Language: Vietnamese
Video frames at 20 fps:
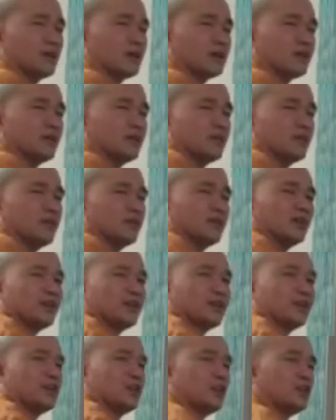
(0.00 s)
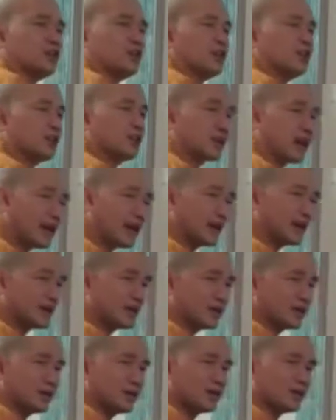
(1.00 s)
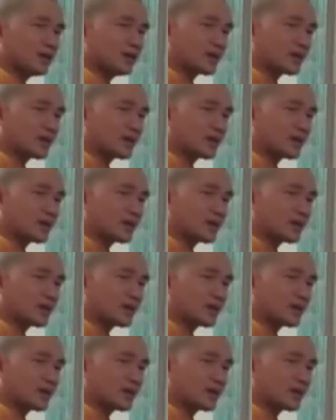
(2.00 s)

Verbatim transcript: là đừng có bị cái gì nó cản lại.